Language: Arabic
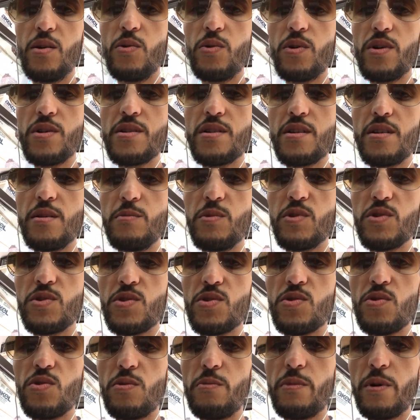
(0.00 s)
خويا سيمو
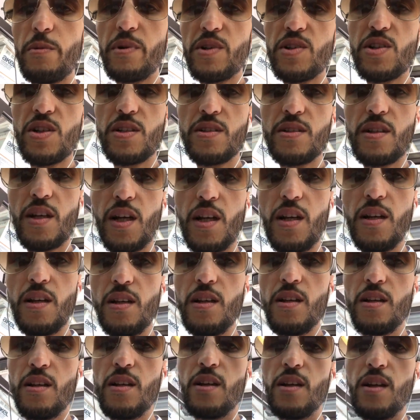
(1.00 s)
السطور ما بغاش
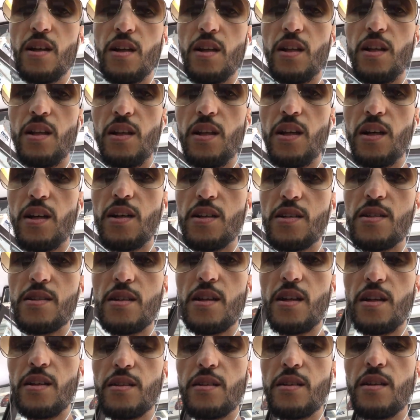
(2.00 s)
يتحل لينا
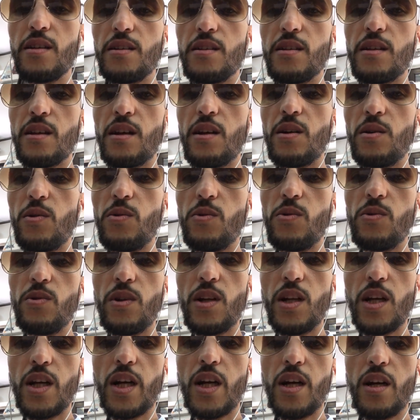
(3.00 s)
خاصنا حتى
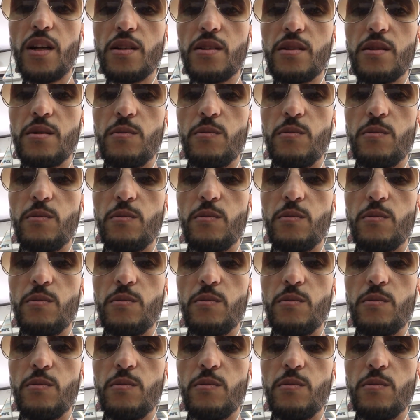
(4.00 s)
ندخلو لاكارت